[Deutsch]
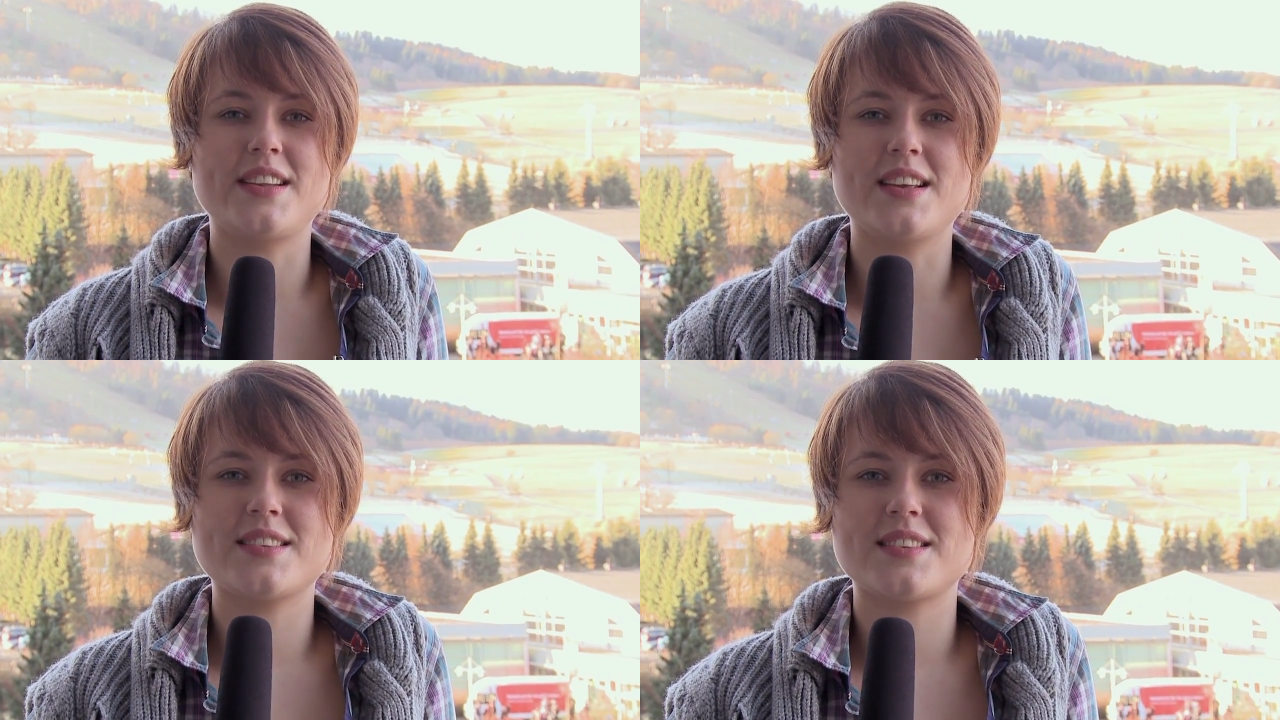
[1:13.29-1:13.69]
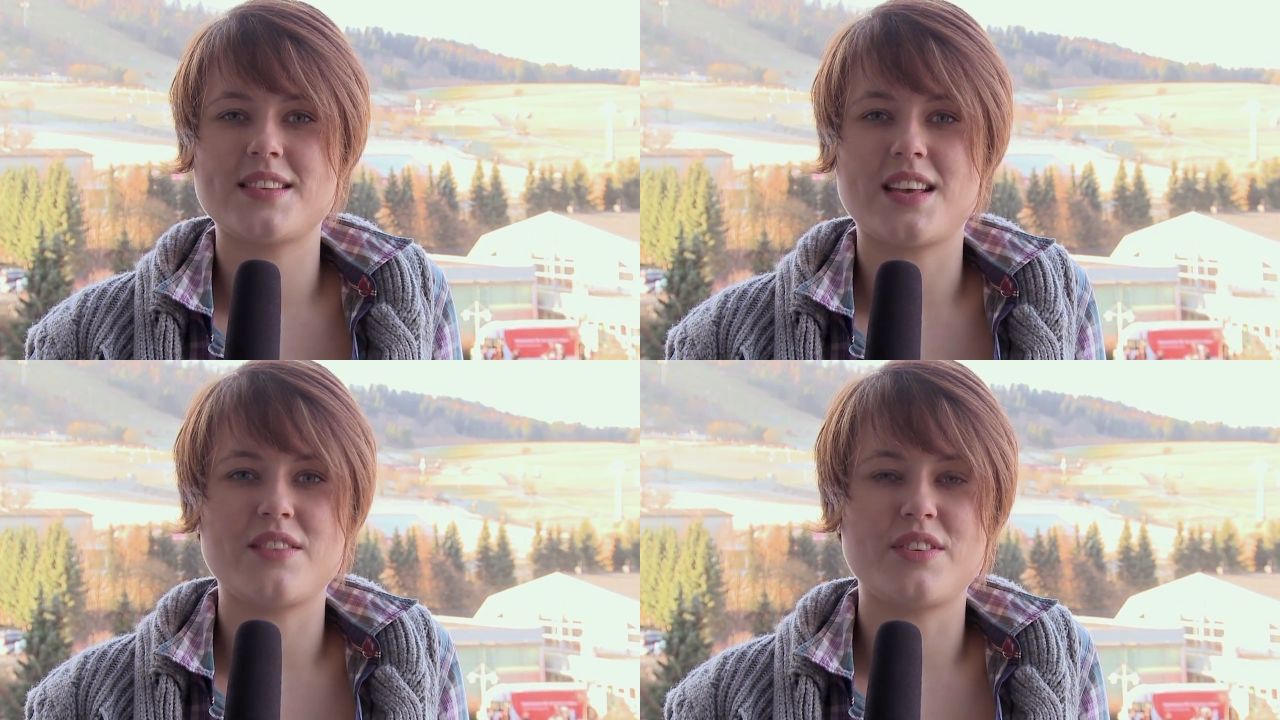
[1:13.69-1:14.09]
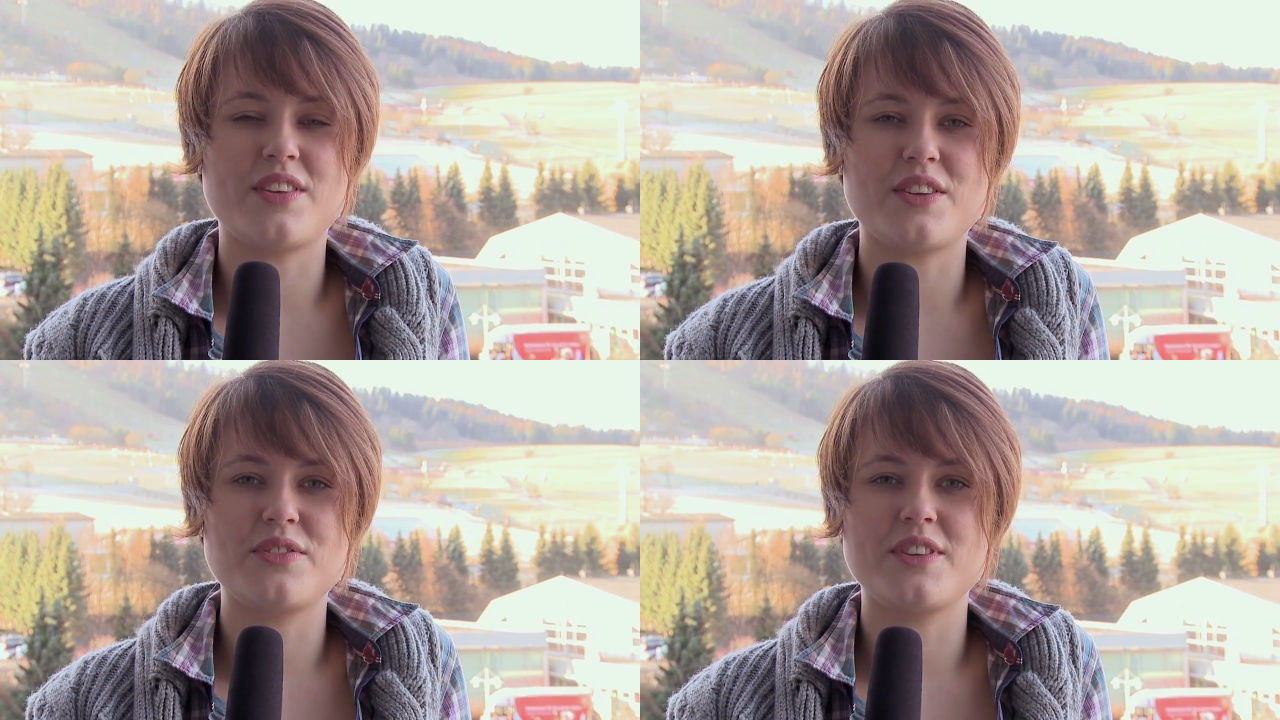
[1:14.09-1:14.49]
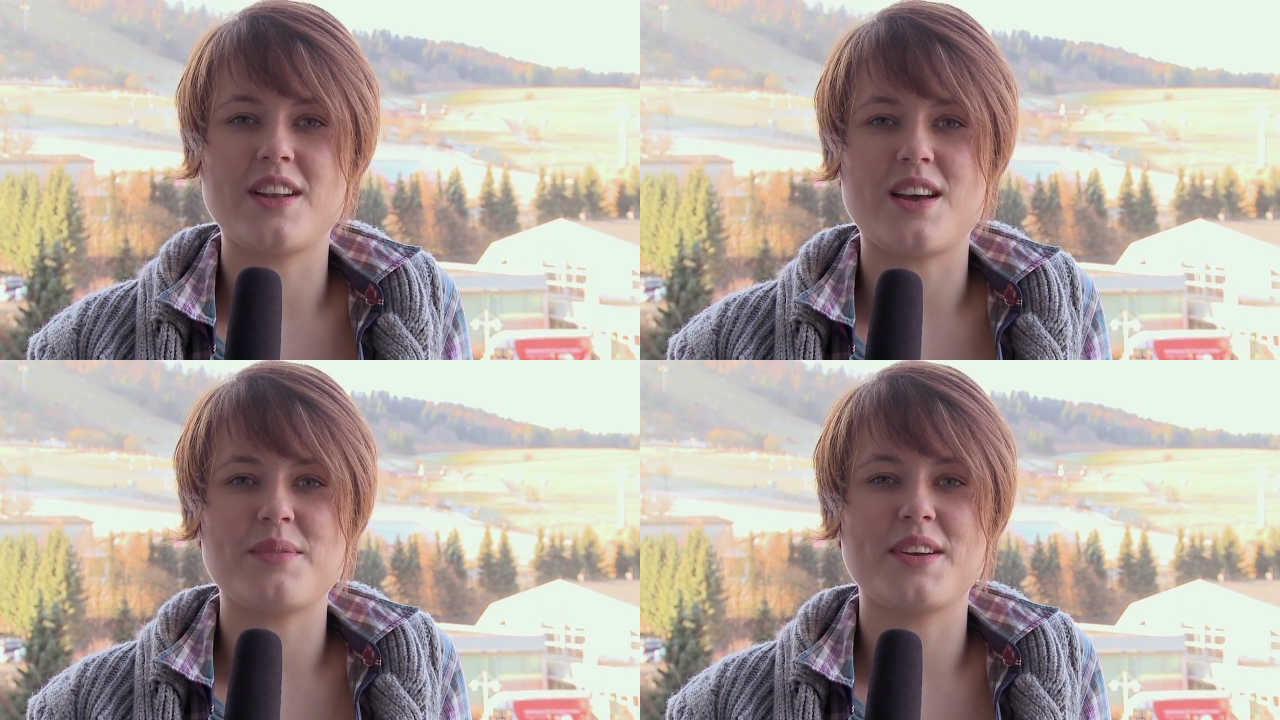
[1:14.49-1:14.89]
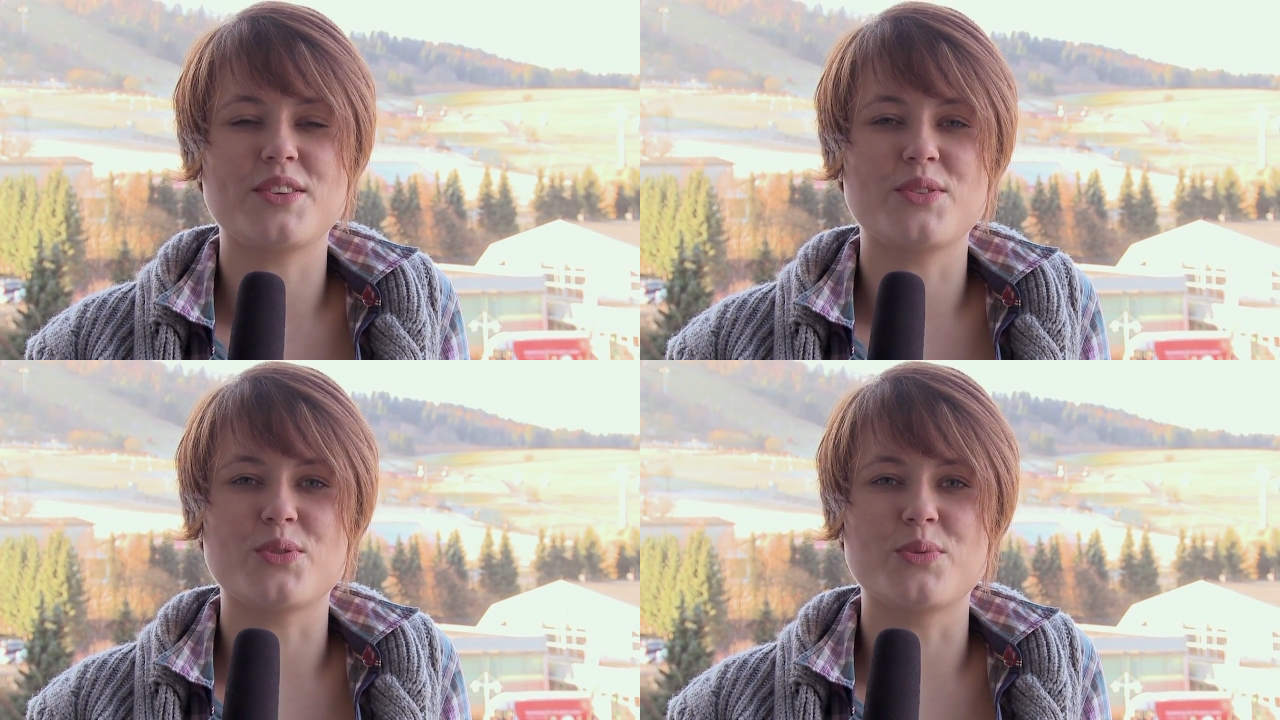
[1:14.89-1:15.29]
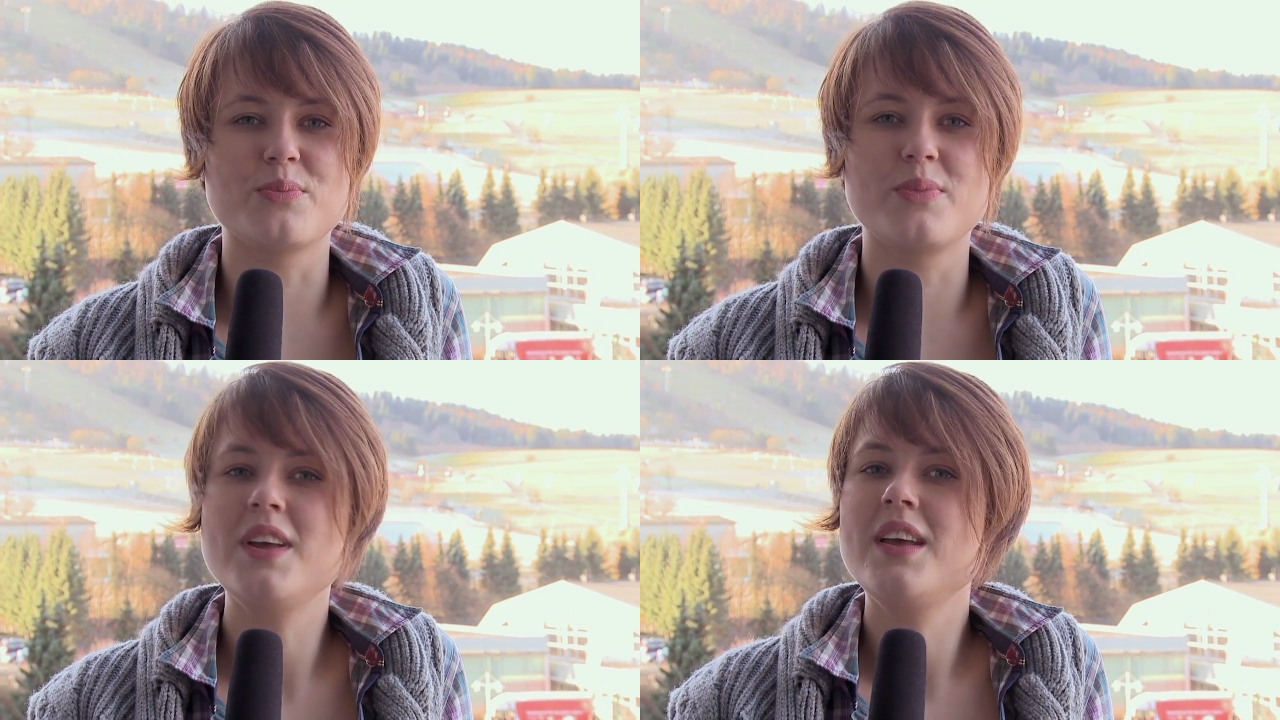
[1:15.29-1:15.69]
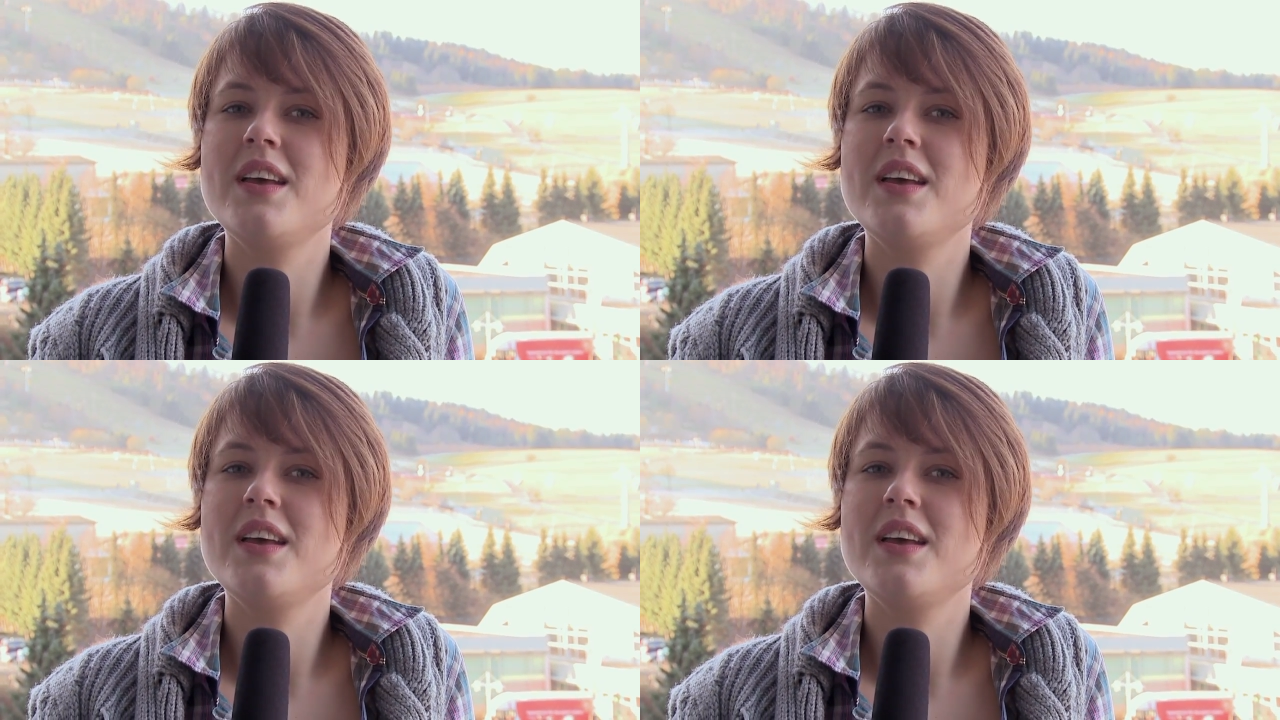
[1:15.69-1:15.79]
nächstes Jahr. Wir werden viel arbeiten, um